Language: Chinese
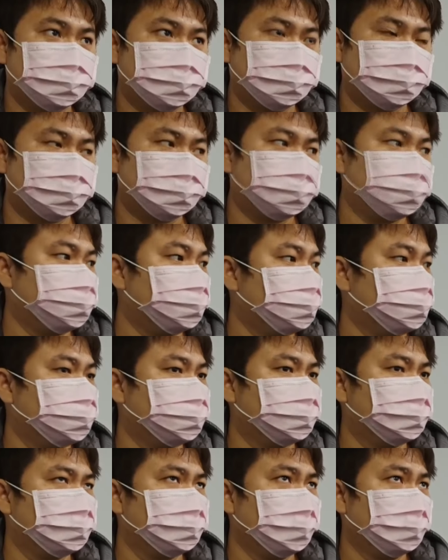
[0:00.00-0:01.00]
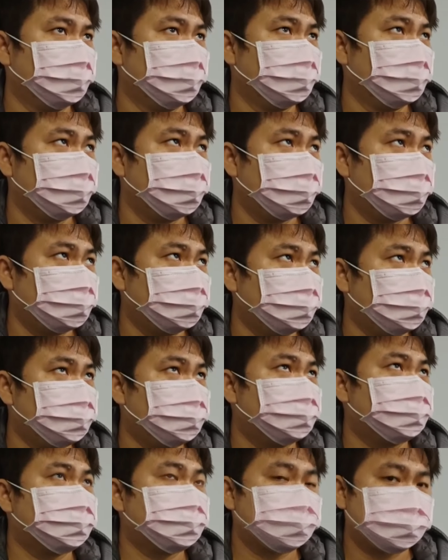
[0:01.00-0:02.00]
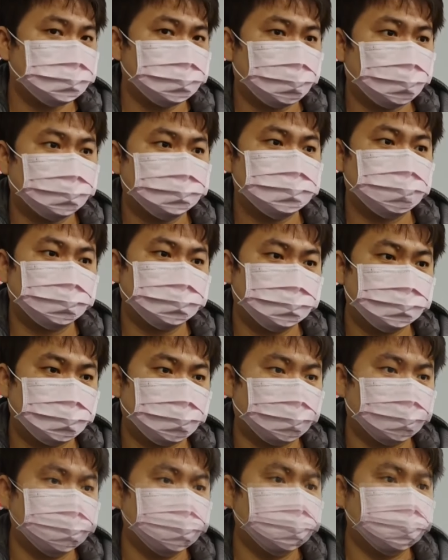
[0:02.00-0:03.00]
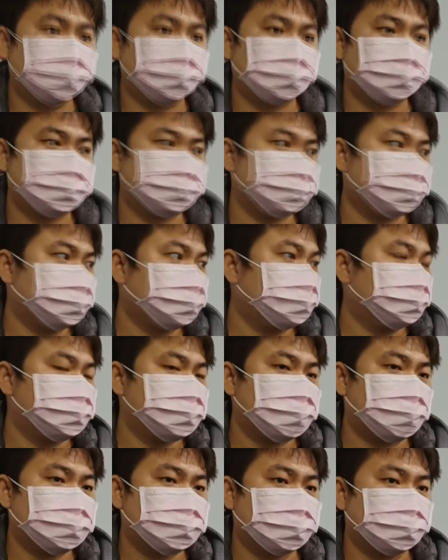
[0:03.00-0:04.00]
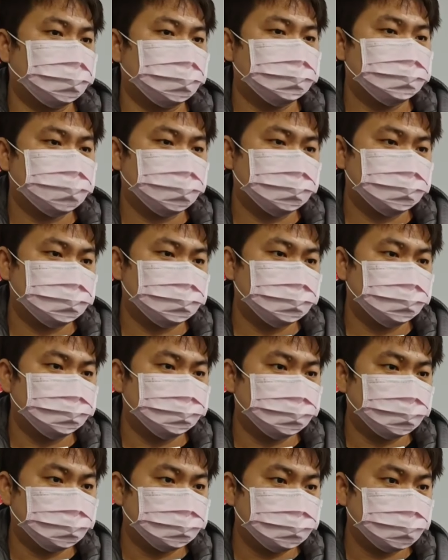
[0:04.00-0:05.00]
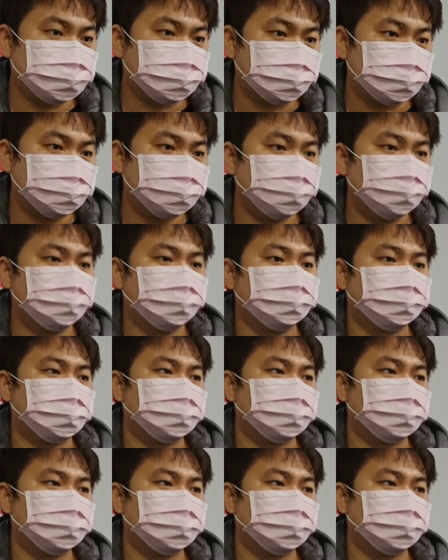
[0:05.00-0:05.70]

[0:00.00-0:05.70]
年的一月十号才公告。那这对我们家长还有小孩子是很不公平的。